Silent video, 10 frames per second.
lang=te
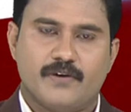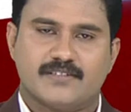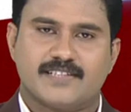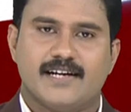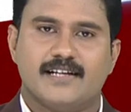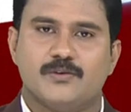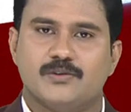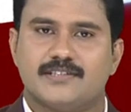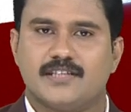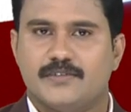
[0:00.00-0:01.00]

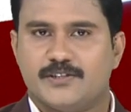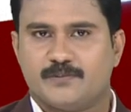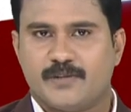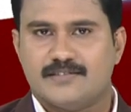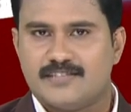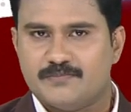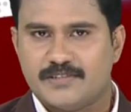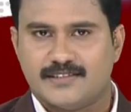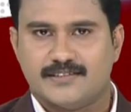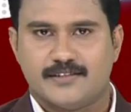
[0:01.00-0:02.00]
వ్యవసాయానికి ఉచిత విద్యుత్పై
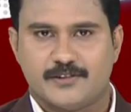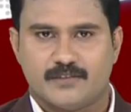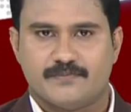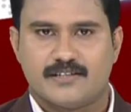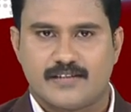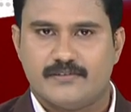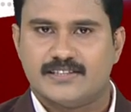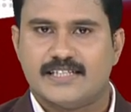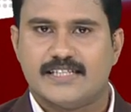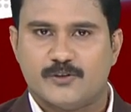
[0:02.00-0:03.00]
టీపీసీసీ చీఫ్
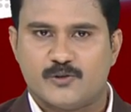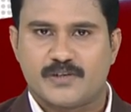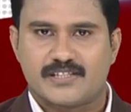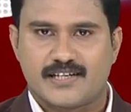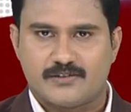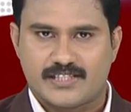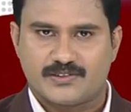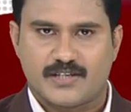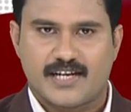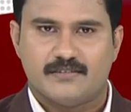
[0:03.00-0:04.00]
రేవంత్ రెడ్డి దుష్ప్రచారం
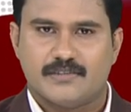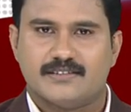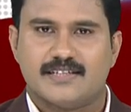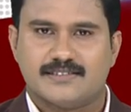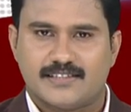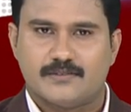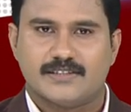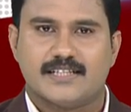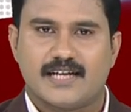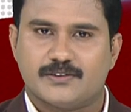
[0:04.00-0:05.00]
చేస్తున్నారని మంత్రి
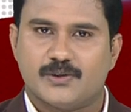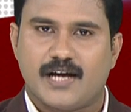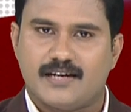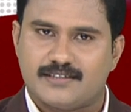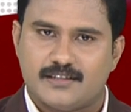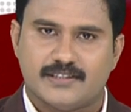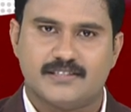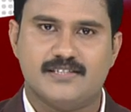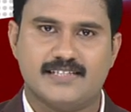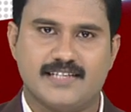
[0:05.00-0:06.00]
సత్యవతి రాథోడ్ ఆగ్రహం
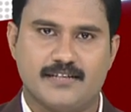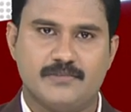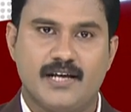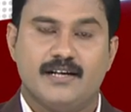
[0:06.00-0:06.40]
వ్యక్తం చేశారు